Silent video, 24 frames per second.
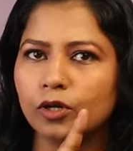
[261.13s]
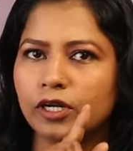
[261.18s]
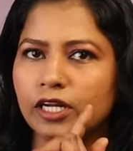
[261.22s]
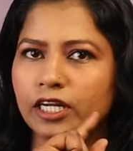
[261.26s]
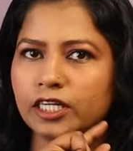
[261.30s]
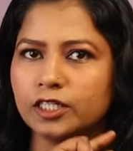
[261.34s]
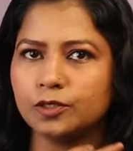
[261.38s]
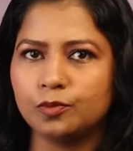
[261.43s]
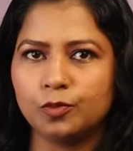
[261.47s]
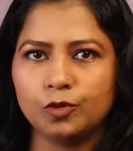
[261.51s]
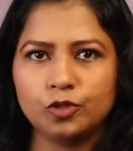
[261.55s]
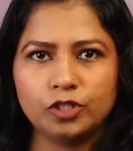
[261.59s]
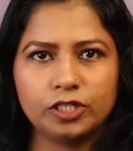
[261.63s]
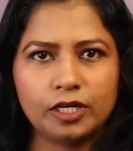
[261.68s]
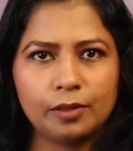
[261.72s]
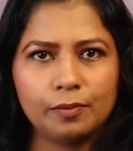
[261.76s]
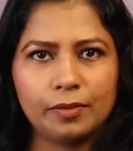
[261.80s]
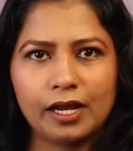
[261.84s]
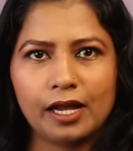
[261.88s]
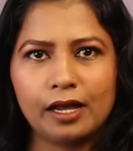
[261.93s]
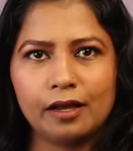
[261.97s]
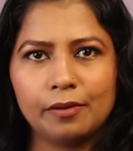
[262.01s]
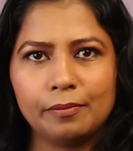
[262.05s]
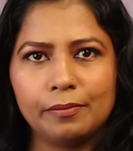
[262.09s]
सोलियश
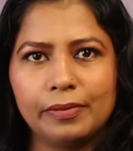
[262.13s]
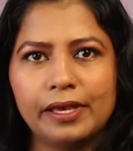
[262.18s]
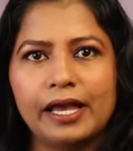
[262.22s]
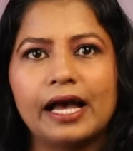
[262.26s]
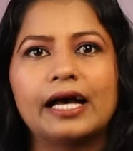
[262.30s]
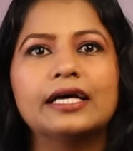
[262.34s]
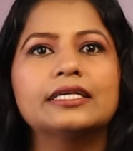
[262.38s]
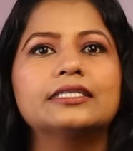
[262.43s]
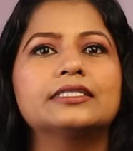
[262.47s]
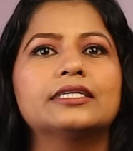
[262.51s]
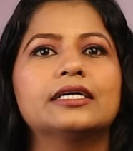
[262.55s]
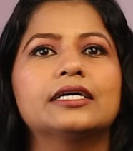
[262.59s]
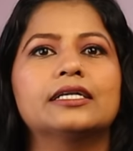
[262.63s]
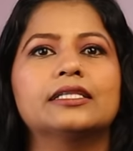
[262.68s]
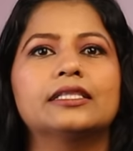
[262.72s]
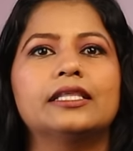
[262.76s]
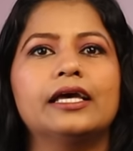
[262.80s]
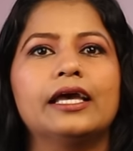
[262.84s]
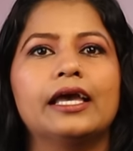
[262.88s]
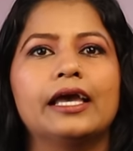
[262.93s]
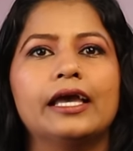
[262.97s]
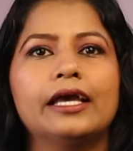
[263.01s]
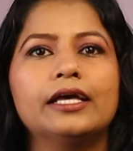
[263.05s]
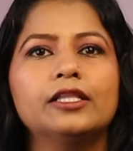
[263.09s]
पुशअप का अभ्यास
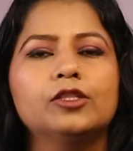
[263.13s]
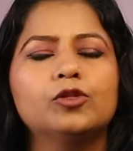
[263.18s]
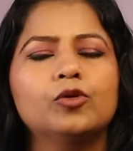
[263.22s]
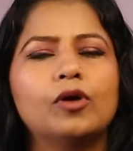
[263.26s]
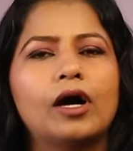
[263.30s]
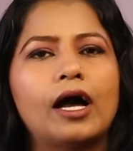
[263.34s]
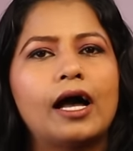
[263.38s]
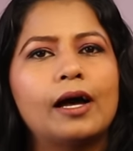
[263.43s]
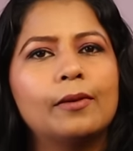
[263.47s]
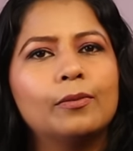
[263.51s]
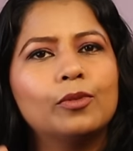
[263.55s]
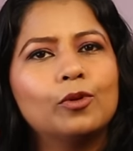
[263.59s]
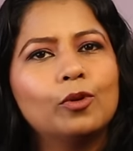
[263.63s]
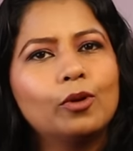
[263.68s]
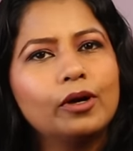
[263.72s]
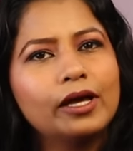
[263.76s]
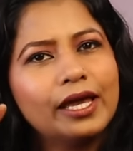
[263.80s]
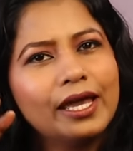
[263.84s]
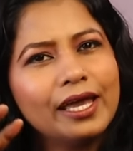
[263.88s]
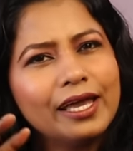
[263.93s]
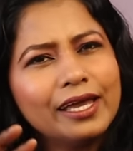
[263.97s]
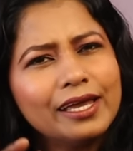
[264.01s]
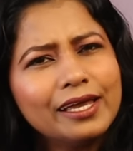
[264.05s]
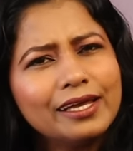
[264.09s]
करते हैं तो आपको
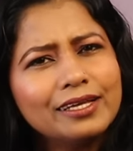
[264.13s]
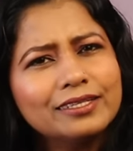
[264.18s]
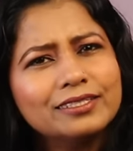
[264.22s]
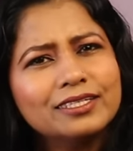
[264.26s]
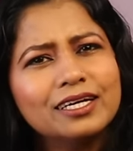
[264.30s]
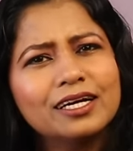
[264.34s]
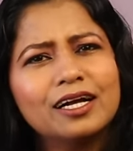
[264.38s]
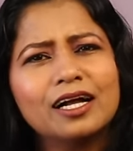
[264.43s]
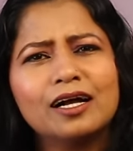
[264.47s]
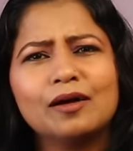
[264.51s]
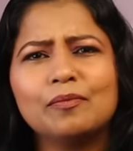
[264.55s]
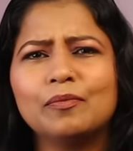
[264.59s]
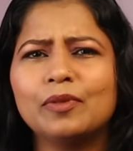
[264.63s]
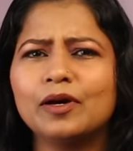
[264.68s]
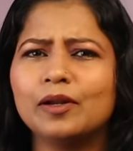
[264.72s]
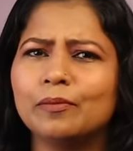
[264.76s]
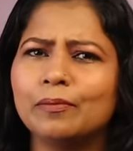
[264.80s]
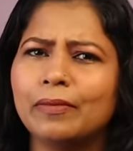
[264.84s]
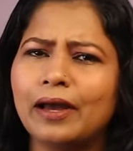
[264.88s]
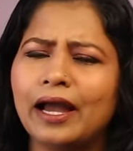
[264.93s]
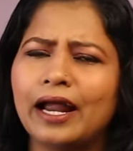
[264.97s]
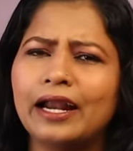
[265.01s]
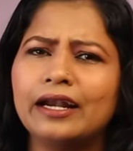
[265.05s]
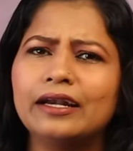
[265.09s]
एक ही जगह पर
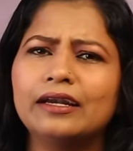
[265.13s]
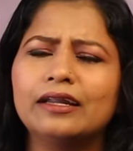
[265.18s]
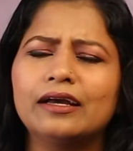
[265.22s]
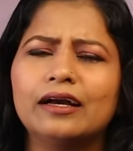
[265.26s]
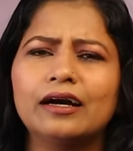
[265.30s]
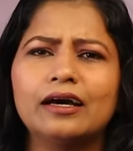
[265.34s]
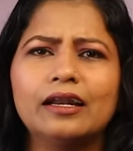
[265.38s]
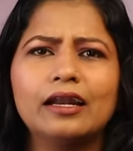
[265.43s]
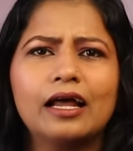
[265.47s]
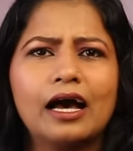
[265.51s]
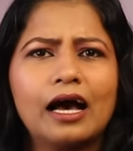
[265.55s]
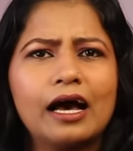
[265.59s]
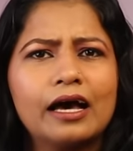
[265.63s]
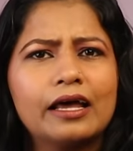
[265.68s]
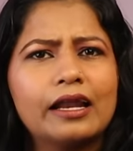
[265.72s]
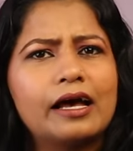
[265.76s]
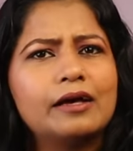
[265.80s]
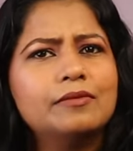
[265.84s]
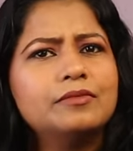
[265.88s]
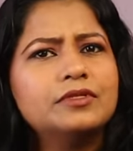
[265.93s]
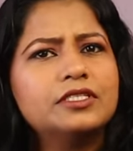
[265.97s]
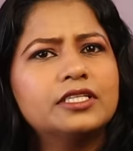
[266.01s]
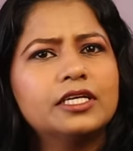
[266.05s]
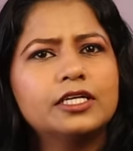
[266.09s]
बैठ कर
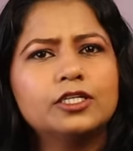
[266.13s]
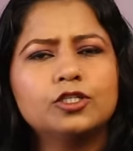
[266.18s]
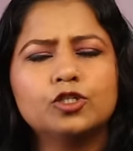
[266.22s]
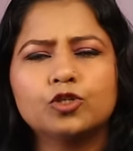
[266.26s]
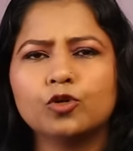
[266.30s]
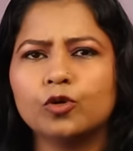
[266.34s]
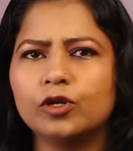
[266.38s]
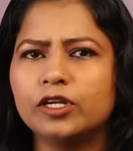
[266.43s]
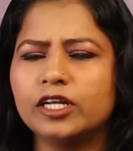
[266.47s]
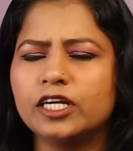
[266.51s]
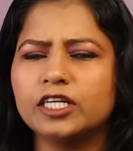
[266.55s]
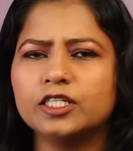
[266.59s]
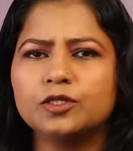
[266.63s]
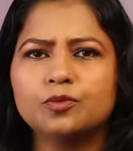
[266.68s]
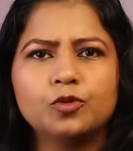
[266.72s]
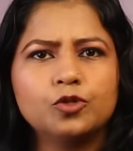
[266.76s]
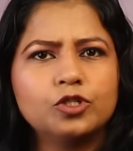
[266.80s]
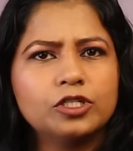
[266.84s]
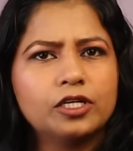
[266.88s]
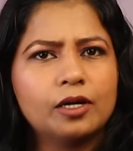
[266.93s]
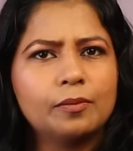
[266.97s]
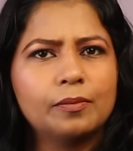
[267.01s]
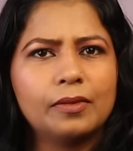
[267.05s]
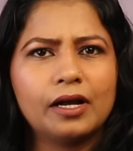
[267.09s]
आराम से सोलियश
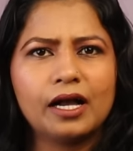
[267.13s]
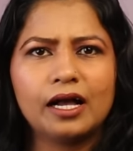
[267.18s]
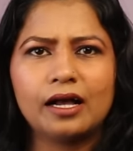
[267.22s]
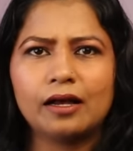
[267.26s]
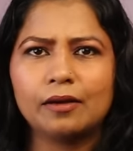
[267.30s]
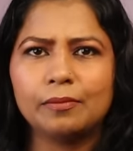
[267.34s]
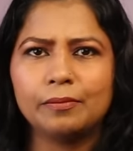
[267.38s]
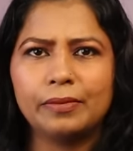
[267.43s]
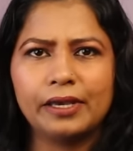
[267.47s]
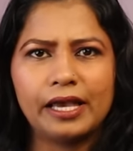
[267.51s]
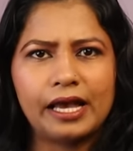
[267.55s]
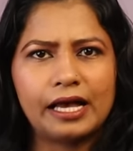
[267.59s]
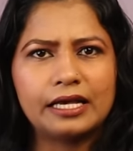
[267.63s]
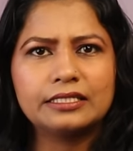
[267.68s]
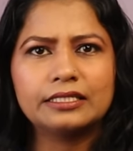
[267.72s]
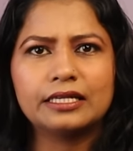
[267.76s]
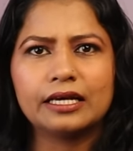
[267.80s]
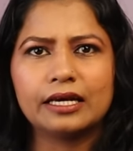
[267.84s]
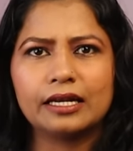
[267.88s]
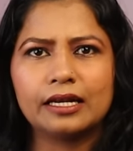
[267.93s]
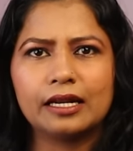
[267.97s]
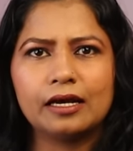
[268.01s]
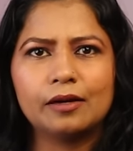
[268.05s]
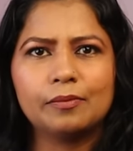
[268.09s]
पुशअप का अभ्यास
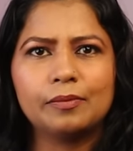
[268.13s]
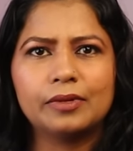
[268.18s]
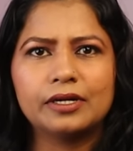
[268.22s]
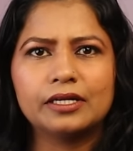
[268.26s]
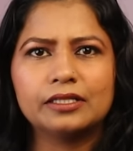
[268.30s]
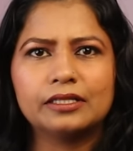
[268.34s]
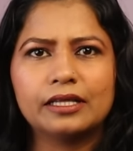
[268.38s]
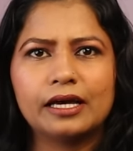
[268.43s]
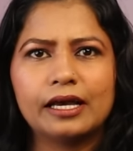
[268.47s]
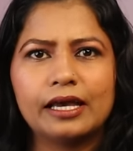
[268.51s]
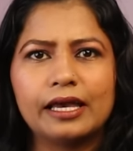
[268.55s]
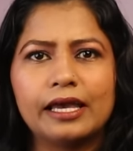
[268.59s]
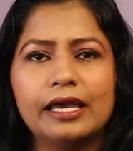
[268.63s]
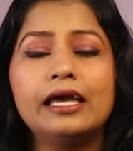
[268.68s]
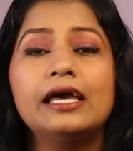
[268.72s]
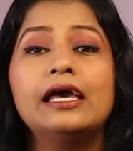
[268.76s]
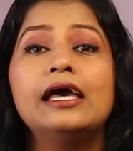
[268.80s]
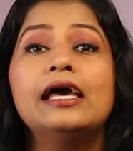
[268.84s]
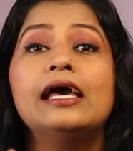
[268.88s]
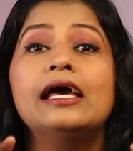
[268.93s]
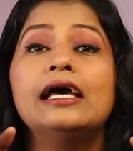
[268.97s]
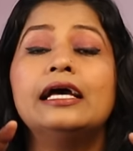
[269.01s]
करना पड़ता है